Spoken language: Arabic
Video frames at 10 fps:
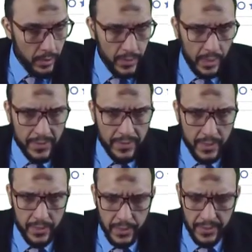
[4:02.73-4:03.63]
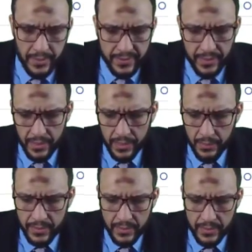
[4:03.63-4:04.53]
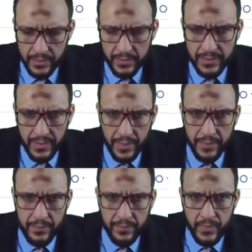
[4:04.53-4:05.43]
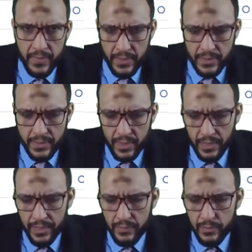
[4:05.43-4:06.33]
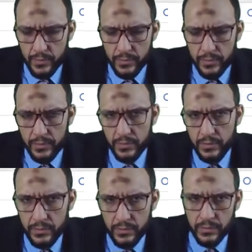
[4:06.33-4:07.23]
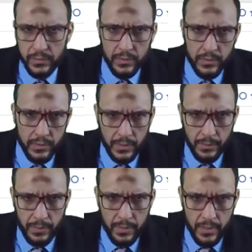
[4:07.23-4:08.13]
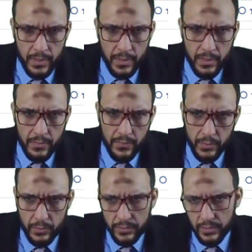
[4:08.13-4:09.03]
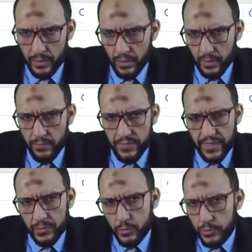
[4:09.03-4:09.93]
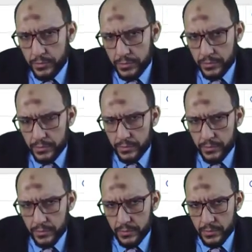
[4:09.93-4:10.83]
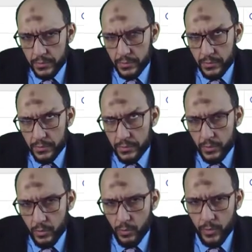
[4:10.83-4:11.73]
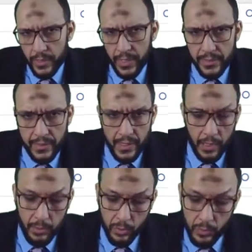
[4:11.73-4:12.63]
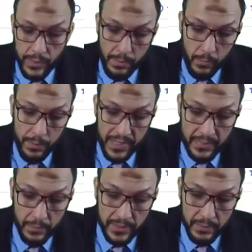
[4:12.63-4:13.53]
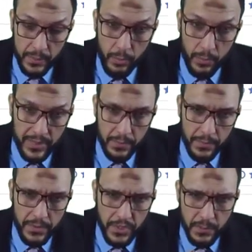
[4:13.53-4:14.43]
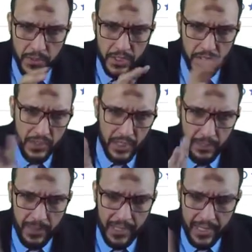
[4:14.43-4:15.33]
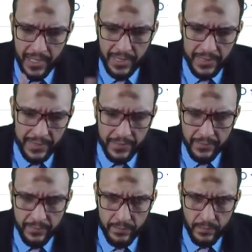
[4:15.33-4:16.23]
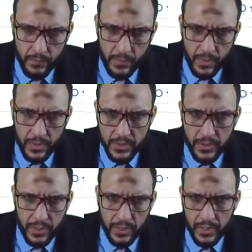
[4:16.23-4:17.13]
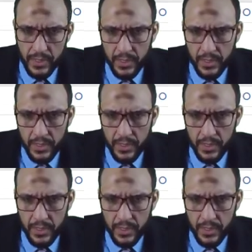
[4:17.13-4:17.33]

تعالى مثلا ايه للسالري مثلا السالري السالري هنخليه فلوت تمام فلوت ارقام فيها كسور وممكن نحدد لها برضو المينيمم والماكسيمم بس المينيمم والماكسيمم مش مش هتشتغل بقى عدد شغال ك